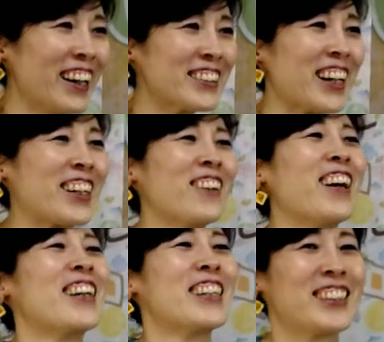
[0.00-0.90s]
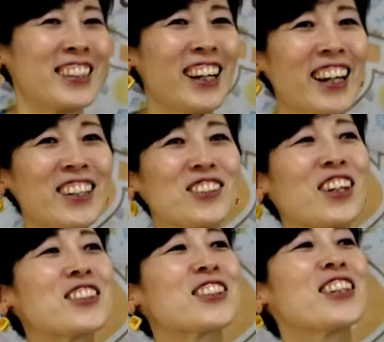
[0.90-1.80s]
さっきの話、
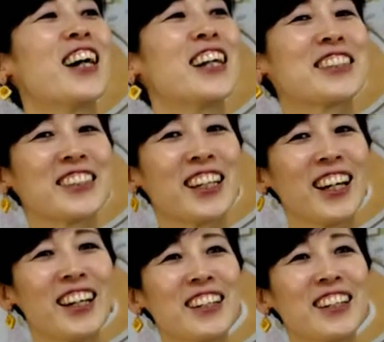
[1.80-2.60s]
上靴の話、